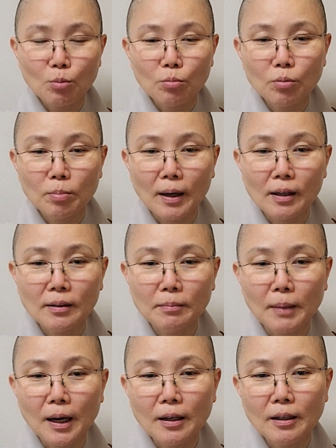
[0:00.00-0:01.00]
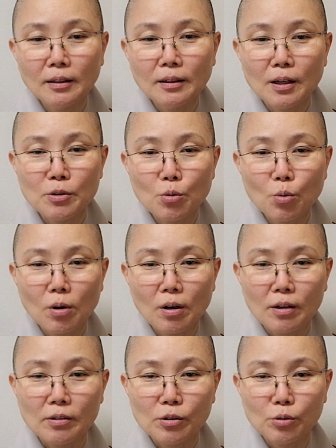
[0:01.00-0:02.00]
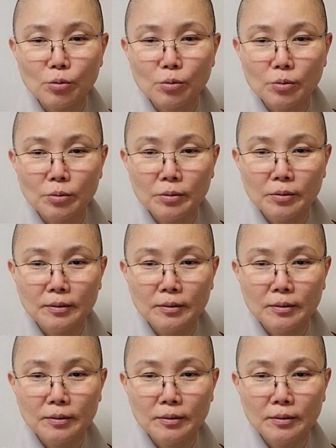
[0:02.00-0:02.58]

전부 말, 말에 다 속아가지고.